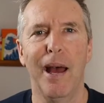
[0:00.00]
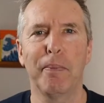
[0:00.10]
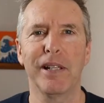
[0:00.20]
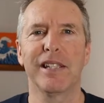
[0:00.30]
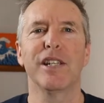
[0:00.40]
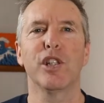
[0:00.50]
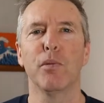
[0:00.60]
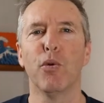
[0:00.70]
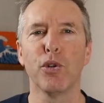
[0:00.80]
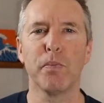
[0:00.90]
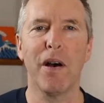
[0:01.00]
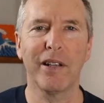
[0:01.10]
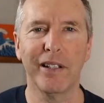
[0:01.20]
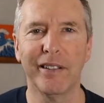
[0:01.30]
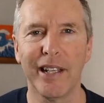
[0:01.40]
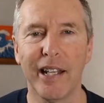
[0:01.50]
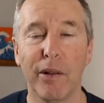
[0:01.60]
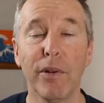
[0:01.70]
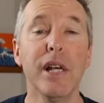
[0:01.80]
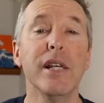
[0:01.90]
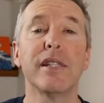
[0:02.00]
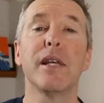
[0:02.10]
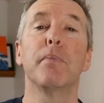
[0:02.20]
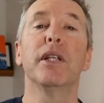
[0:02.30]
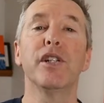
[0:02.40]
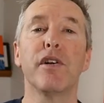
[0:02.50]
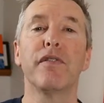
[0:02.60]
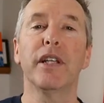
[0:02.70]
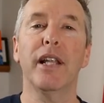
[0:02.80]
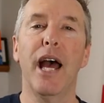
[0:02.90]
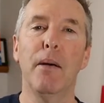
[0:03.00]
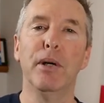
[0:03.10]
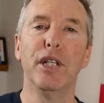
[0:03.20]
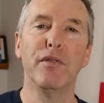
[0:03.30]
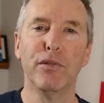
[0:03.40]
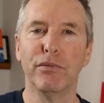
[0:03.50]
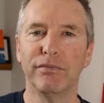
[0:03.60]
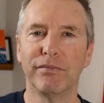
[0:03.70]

à pratiquer ce beau sport qu'est le triathlon. Si ce n'est pas déjà fait, abonnez-vous.